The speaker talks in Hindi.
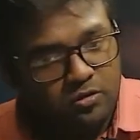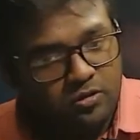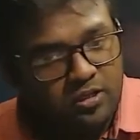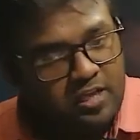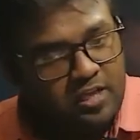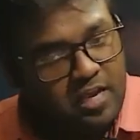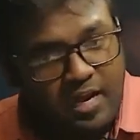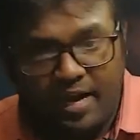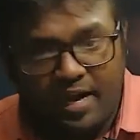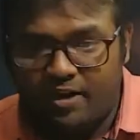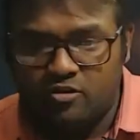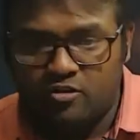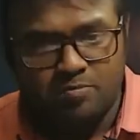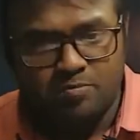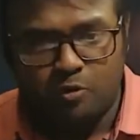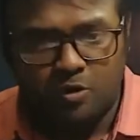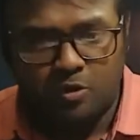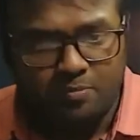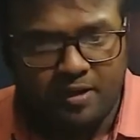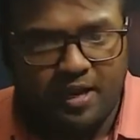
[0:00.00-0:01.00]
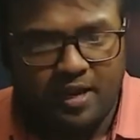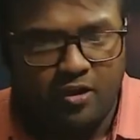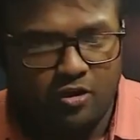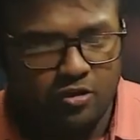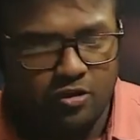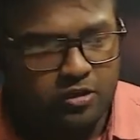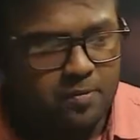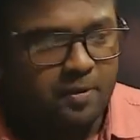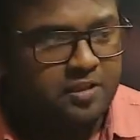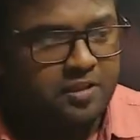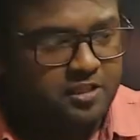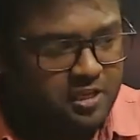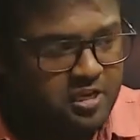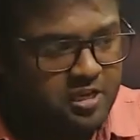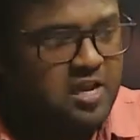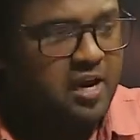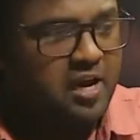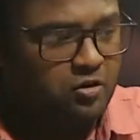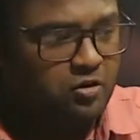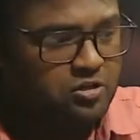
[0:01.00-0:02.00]
एक हाइड्रोजन बॉन्ड बनाएगा किसके पास एक ही
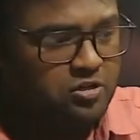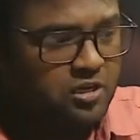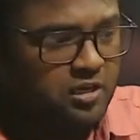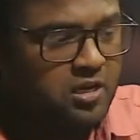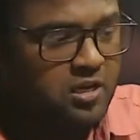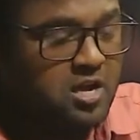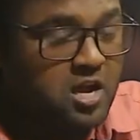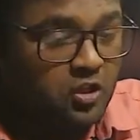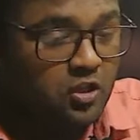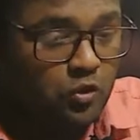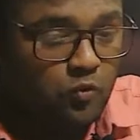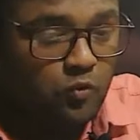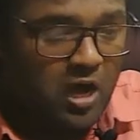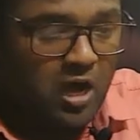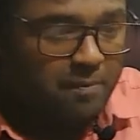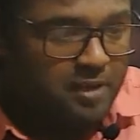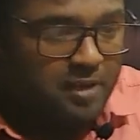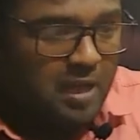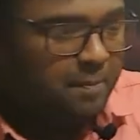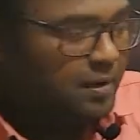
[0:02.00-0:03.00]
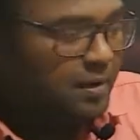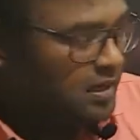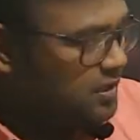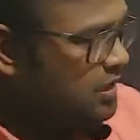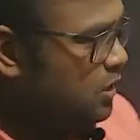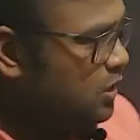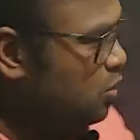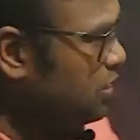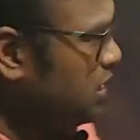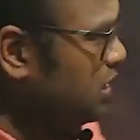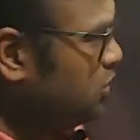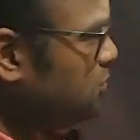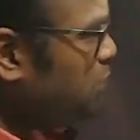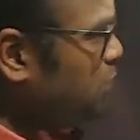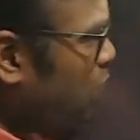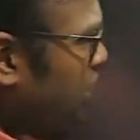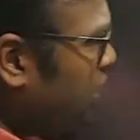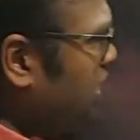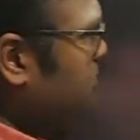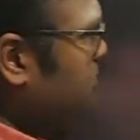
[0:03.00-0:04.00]
हाइड्रोजन है तो वहां भी आप अगर देखोगे ना तो बॉइलिंग